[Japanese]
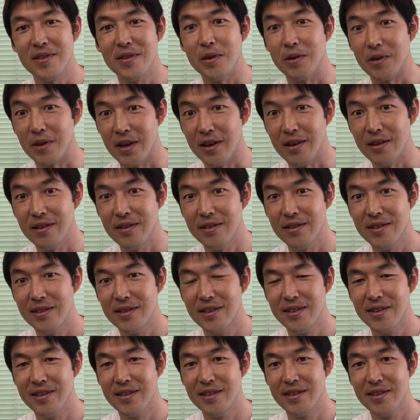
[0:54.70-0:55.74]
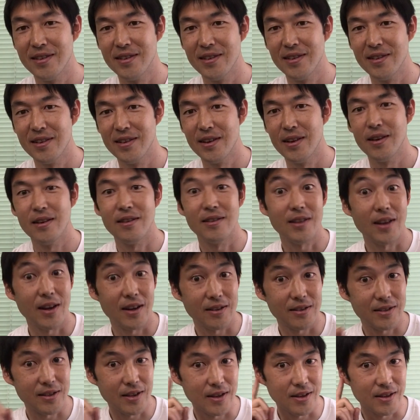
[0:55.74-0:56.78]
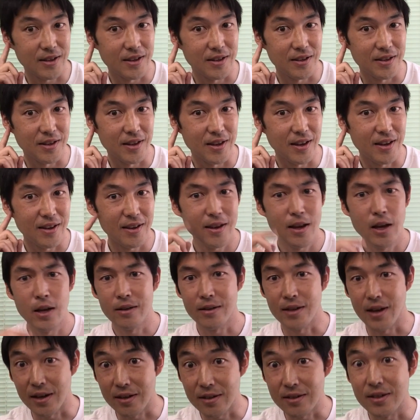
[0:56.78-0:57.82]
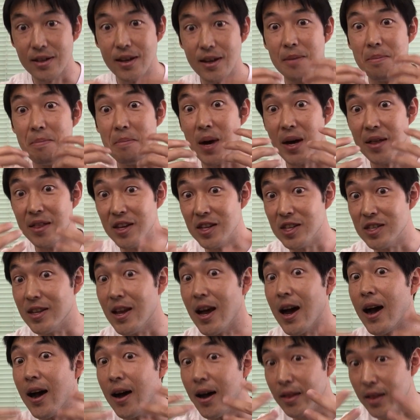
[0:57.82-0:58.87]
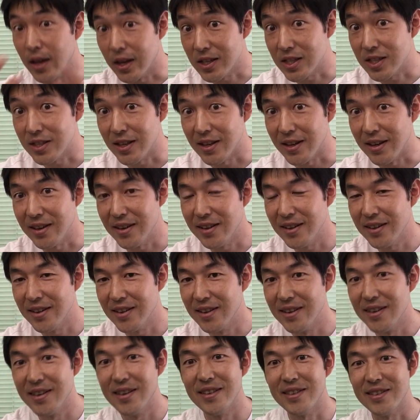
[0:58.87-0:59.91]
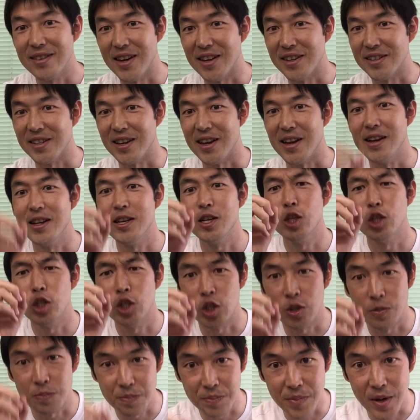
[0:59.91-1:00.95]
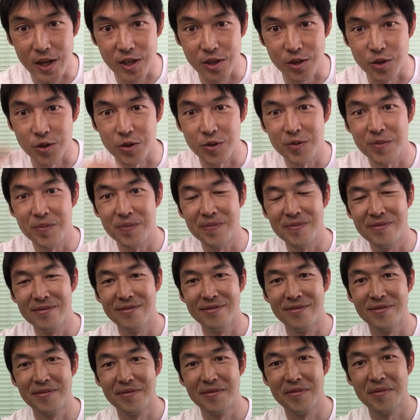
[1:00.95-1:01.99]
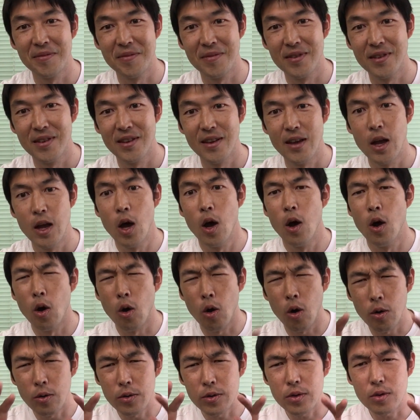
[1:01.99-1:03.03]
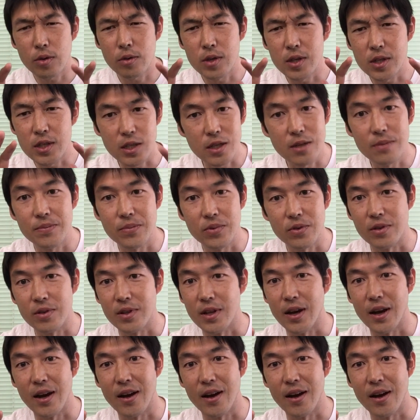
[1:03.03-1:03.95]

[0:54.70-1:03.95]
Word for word: OK たくさん聞いてたくさん真似して話してたくさん失敗する本当にシンプルな